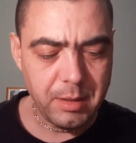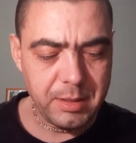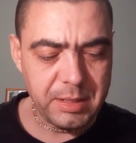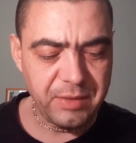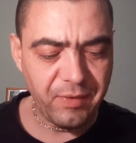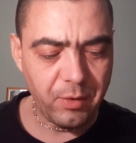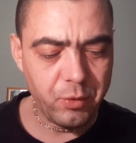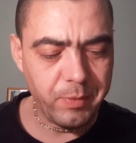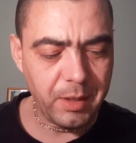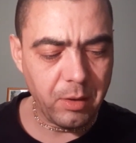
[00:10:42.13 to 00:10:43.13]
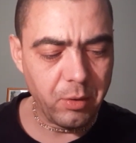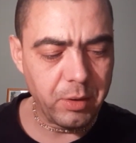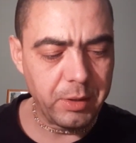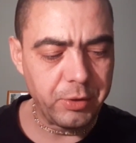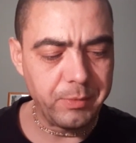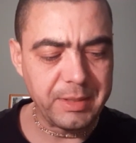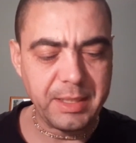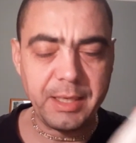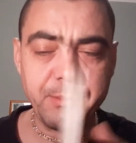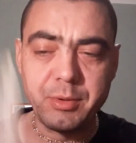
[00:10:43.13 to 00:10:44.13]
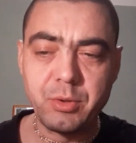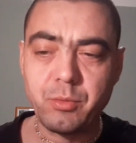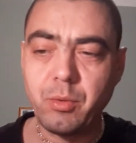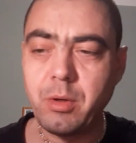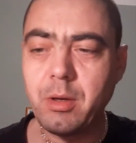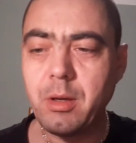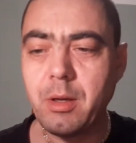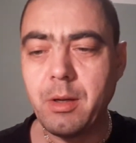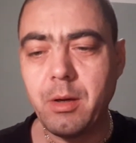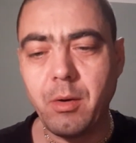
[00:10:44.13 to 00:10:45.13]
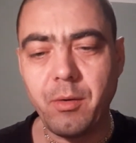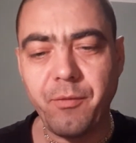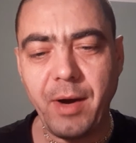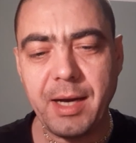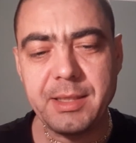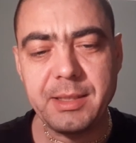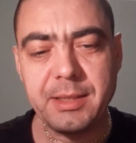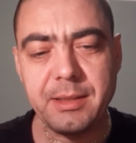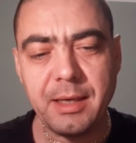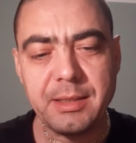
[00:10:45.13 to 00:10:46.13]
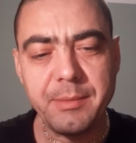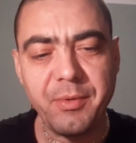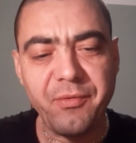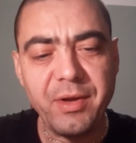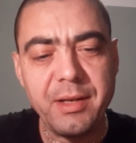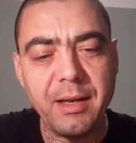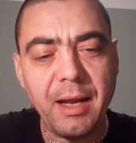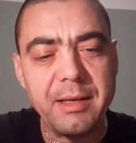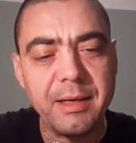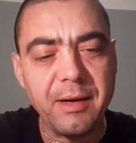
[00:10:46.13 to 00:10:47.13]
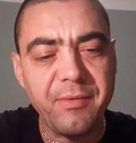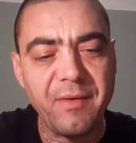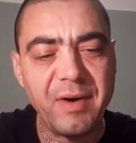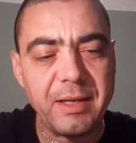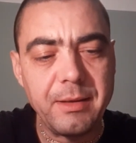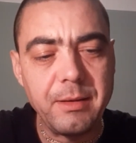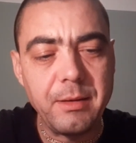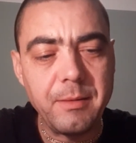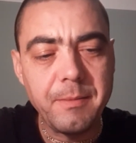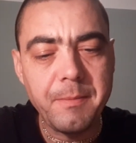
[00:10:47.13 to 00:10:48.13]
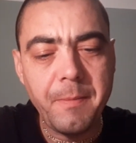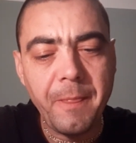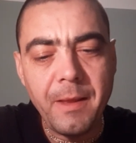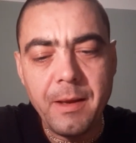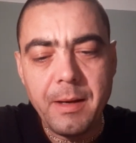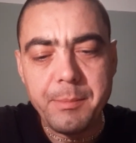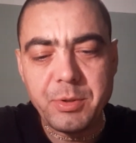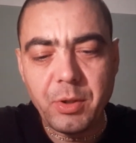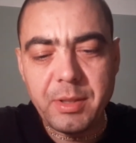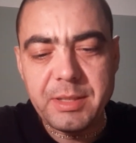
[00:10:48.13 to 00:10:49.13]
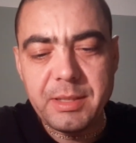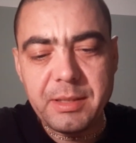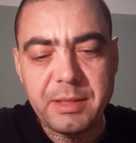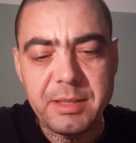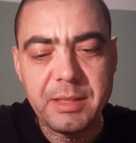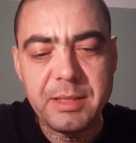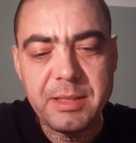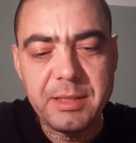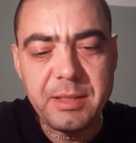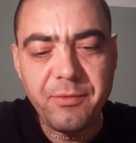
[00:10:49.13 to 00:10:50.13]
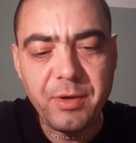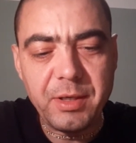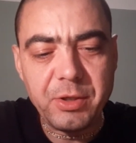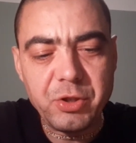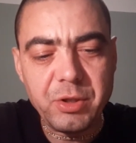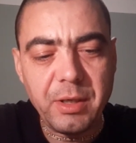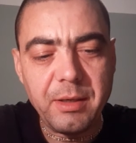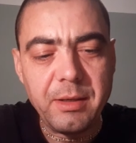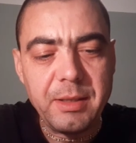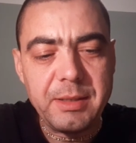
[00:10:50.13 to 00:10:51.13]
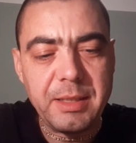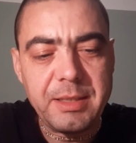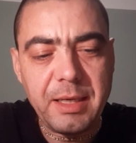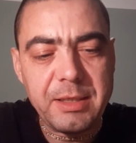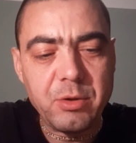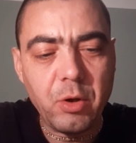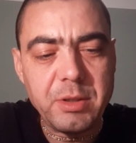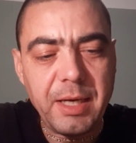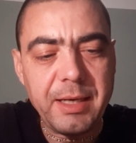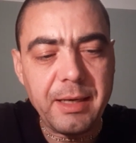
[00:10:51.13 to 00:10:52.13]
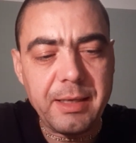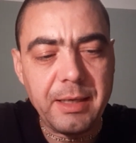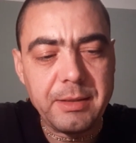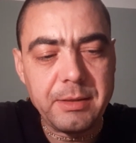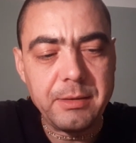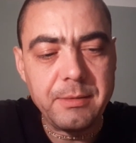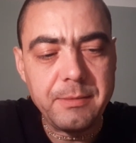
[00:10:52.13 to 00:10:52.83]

Sie war überglücklich über seinen Besuch und fragte ihn nach dem Befinden all ihrer Verwandten. Besonders interessierte sie sich für Krishna, den sie als Gott anerkannte.